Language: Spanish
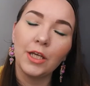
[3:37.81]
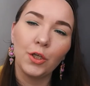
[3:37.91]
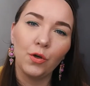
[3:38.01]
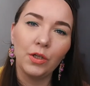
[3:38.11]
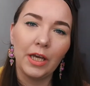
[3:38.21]

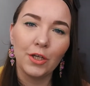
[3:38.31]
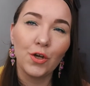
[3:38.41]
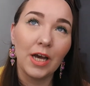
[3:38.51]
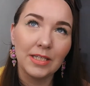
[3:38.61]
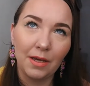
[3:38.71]
Yo, de
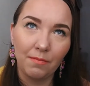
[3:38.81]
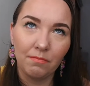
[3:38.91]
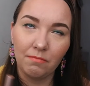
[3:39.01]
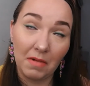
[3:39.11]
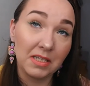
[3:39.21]
hecho, hace
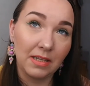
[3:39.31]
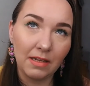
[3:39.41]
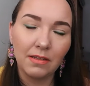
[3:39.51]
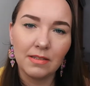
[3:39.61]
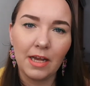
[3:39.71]

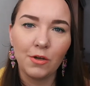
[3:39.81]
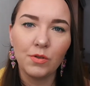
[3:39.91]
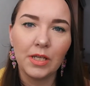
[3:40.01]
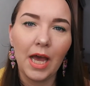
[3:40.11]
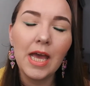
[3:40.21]
bastantes
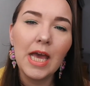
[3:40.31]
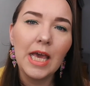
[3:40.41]
años ya